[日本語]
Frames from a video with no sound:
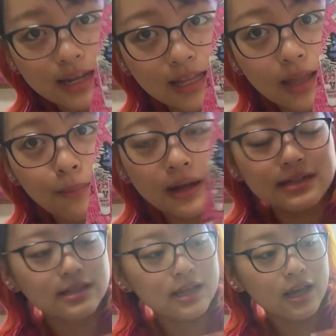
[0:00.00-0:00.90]
入れてま
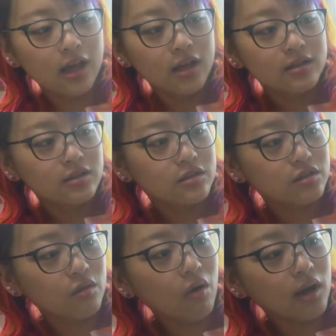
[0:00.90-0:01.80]
す。
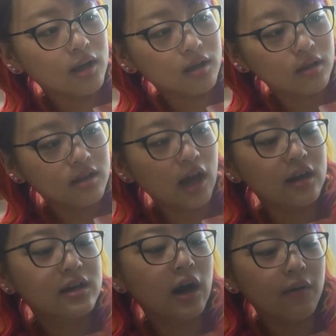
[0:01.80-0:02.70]
すごい
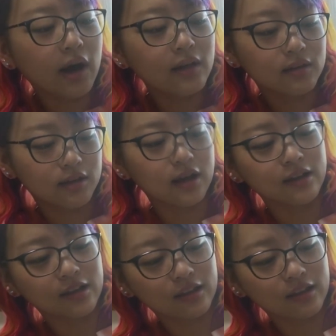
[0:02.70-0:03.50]
ギャンカワって書いてあっ